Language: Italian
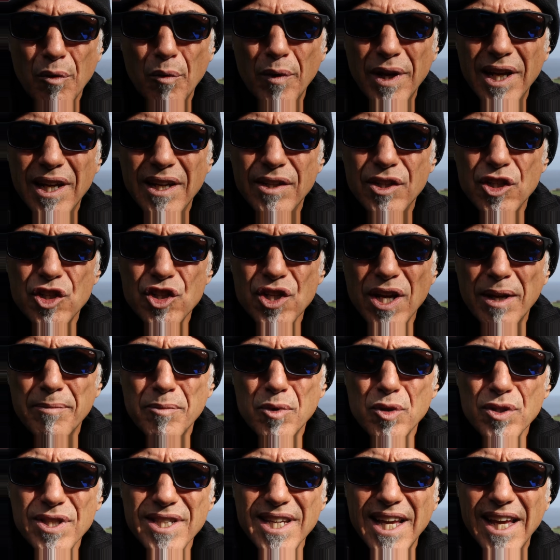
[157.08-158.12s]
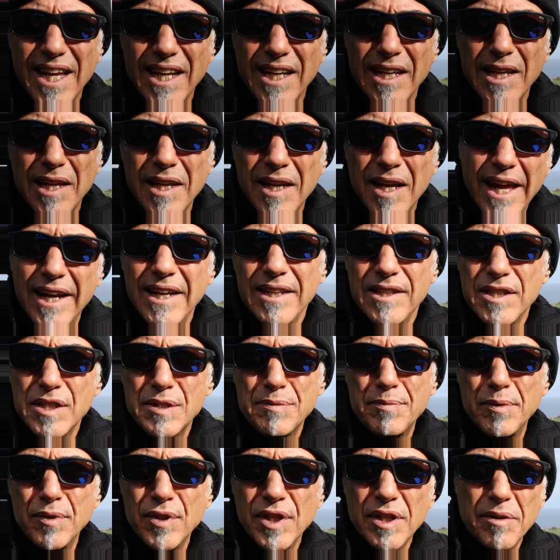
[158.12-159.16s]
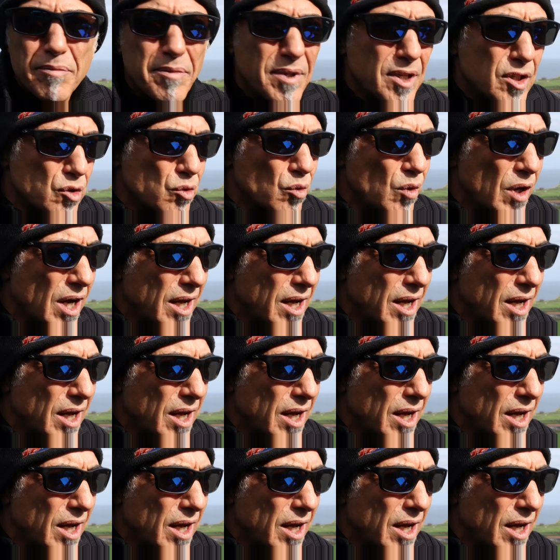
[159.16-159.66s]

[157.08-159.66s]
quelli diciamo seri era disponibile su